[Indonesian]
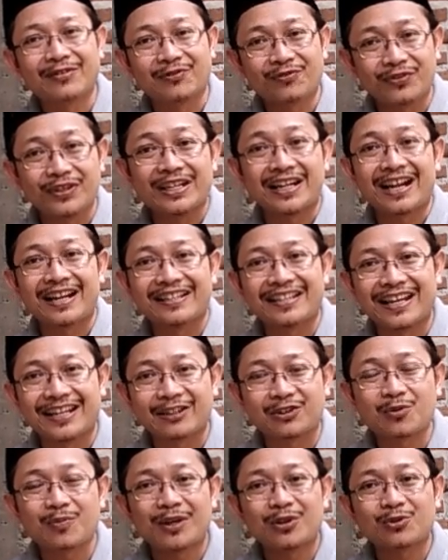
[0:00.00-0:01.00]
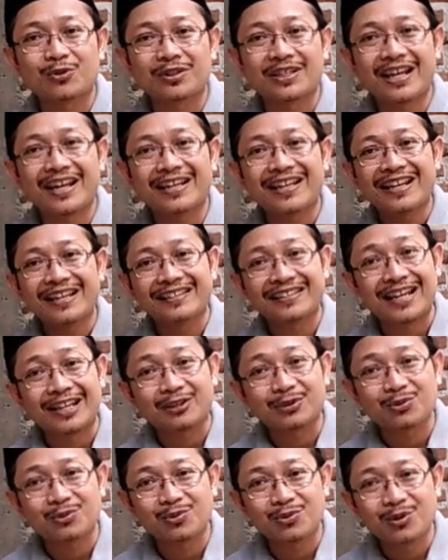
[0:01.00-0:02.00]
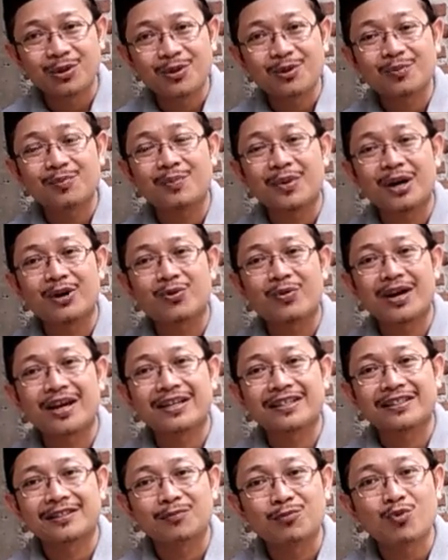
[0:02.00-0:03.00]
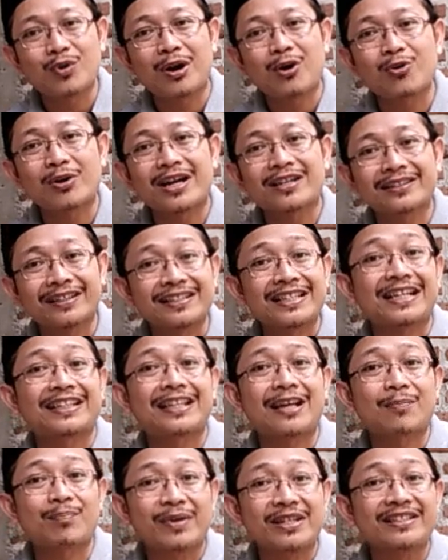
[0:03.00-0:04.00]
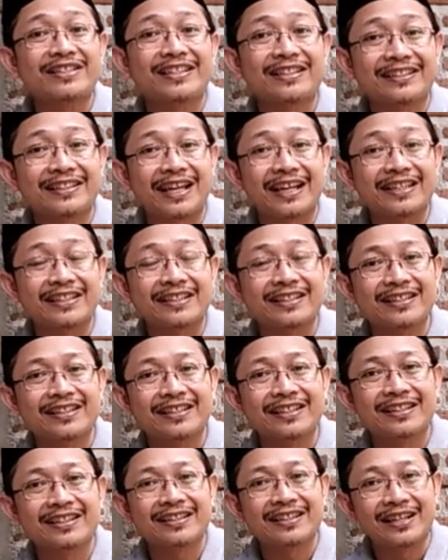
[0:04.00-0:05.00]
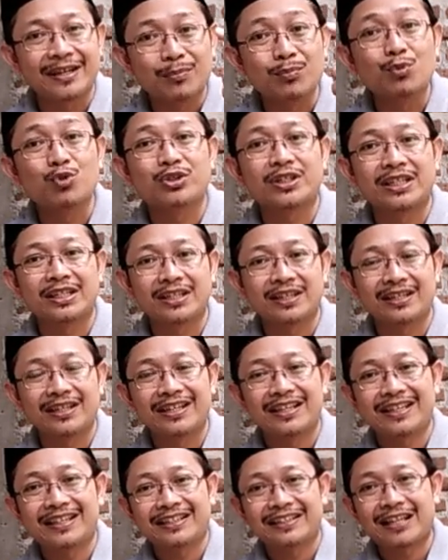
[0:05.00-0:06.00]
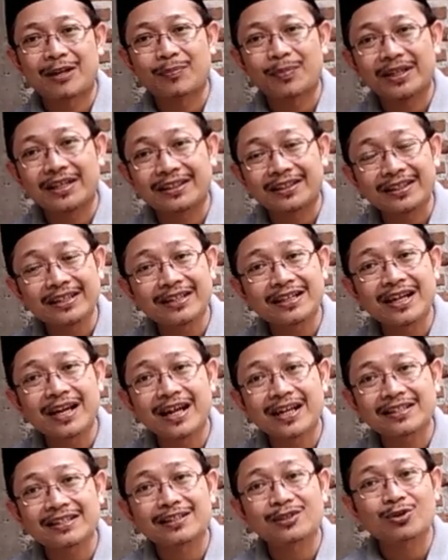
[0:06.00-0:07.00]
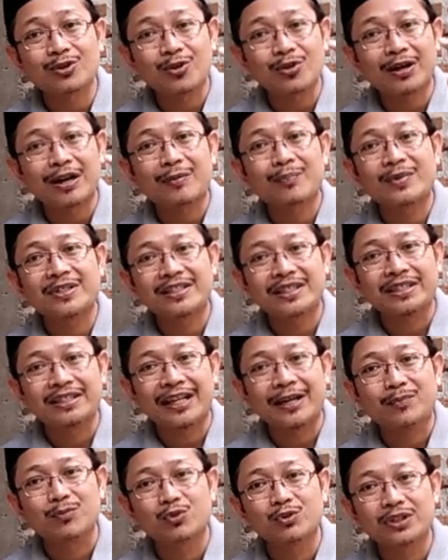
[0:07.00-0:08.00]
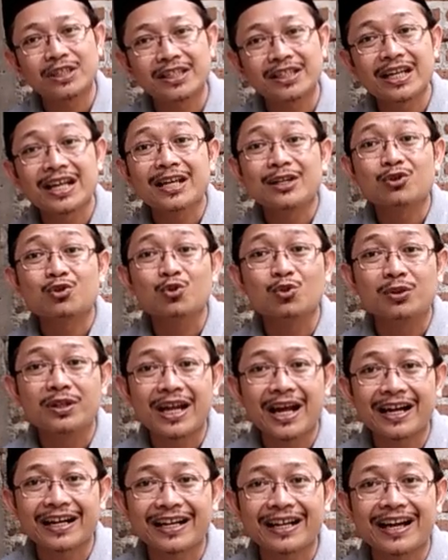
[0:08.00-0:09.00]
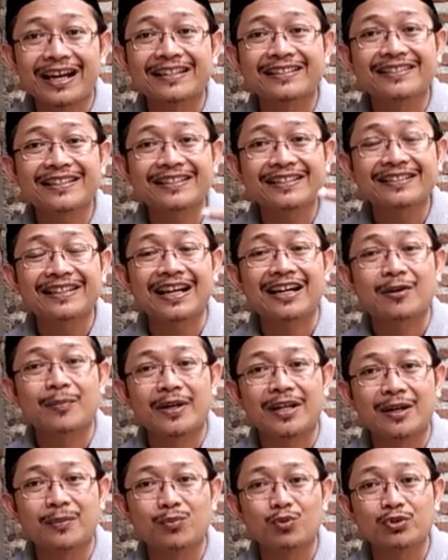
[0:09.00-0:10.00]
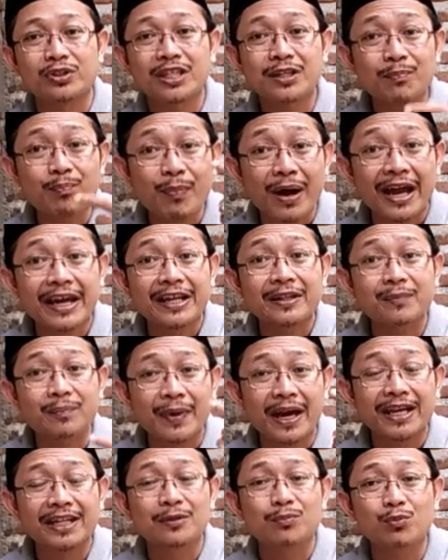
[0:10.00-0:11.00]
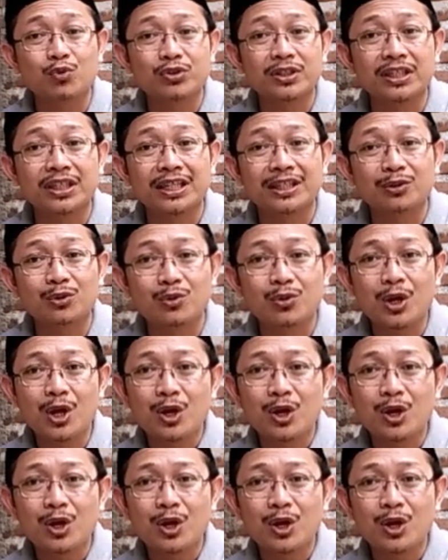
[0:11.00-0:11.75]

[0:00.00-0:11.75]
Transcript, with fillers: viralnya itu maksudnya satu bahwa semua orang ternyata mencintai musik. Tapi ketika seseorang mencintai musik, sudahkah cinta kepada musik, bait-bait musik itu